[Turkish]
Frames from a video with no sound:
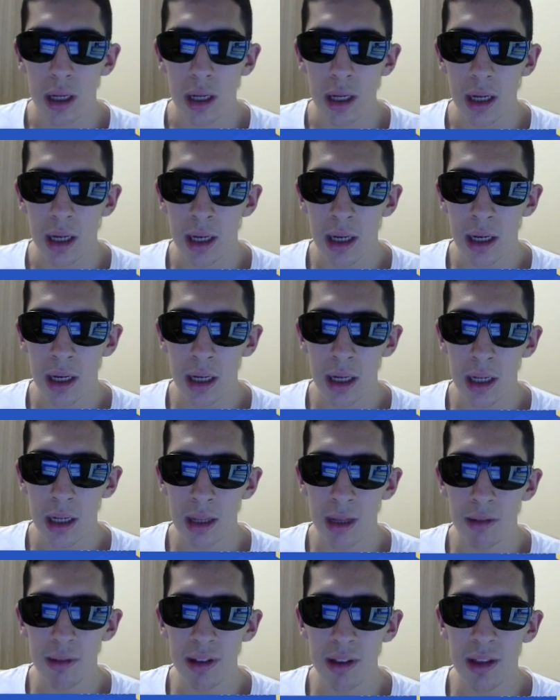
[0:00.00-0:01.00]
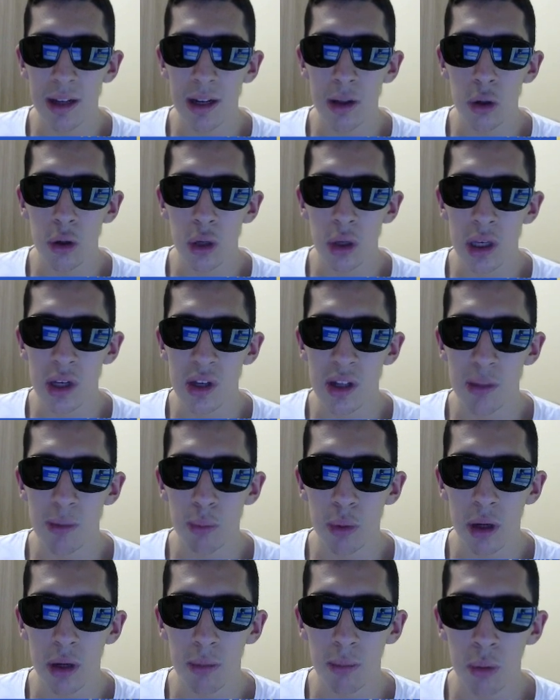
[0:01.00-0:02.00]
E, Twitter'a diyor ki işte
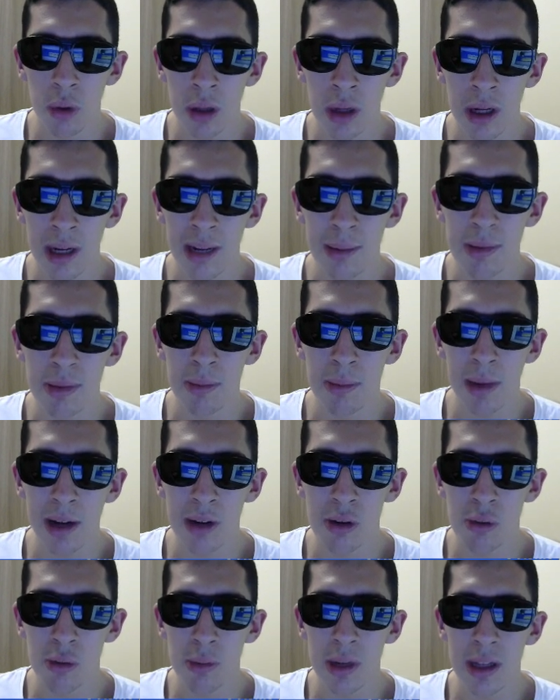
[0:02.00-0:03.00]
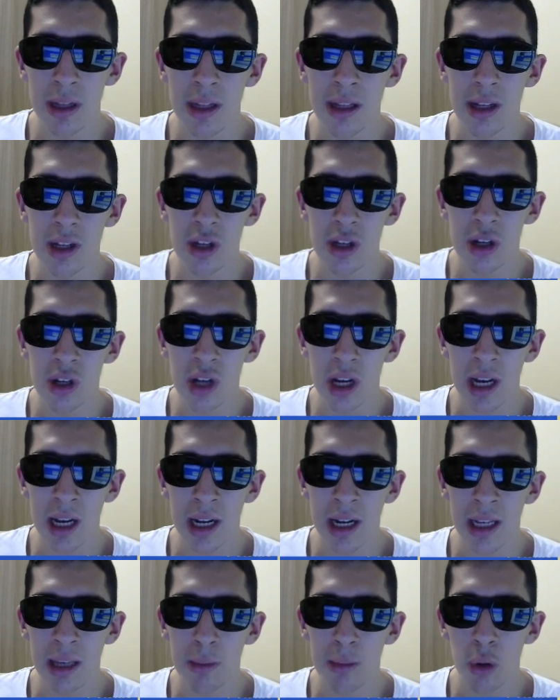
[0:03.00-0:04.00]
bu bunların hepsi maksimum ratingde çıkacak
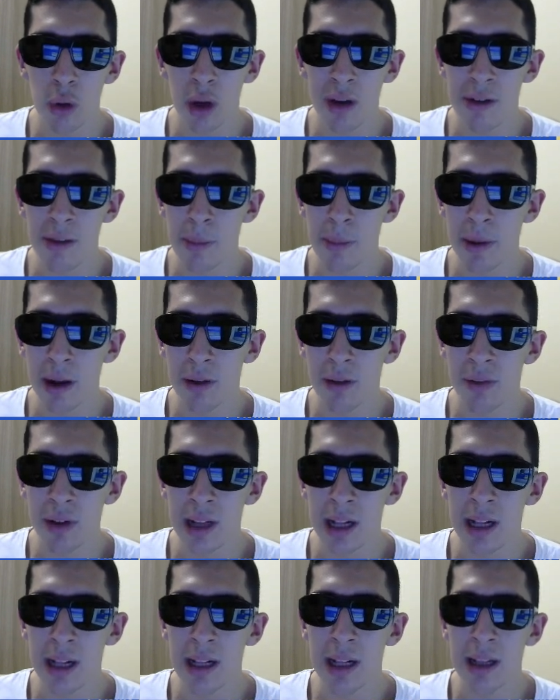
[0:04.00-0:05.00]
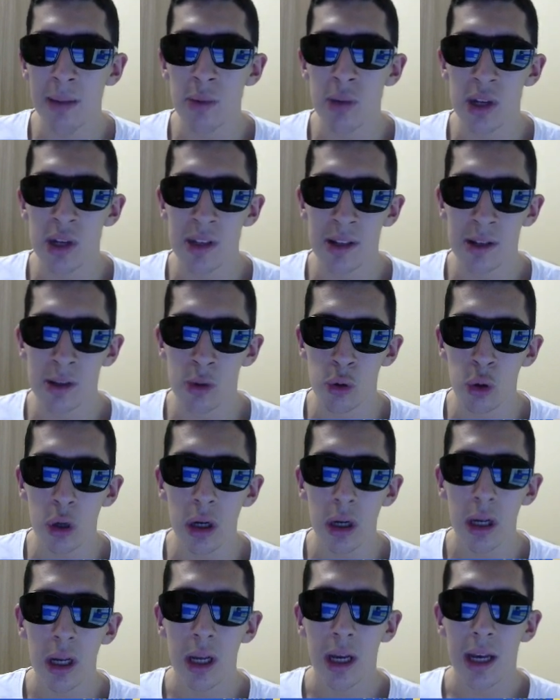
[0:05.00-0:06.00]
herhangi bir görev yaparak falan elde edemeyeceksiniz diyor.
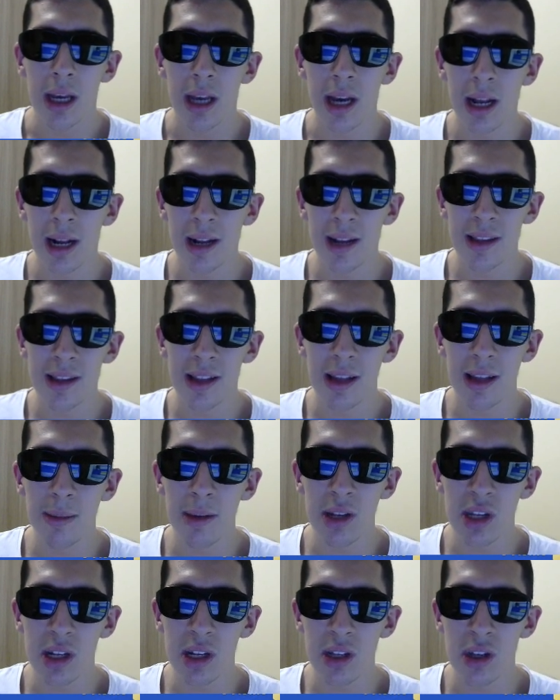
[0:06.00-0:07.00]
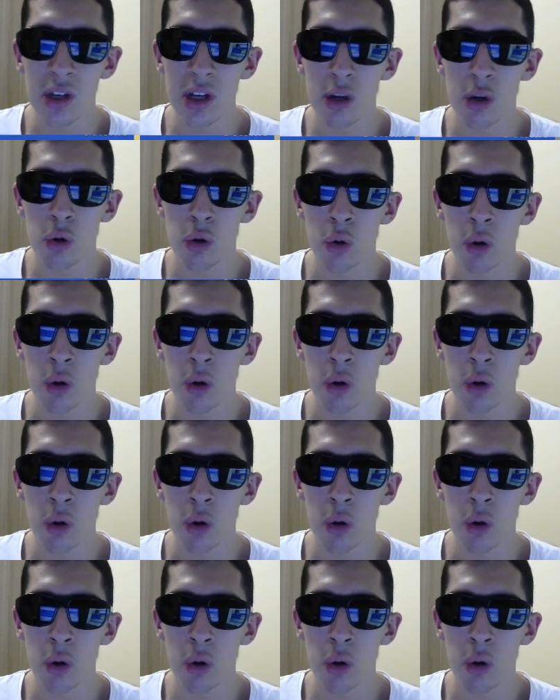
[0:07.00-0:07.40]
Yani aslında demeye çalıştığı şey şu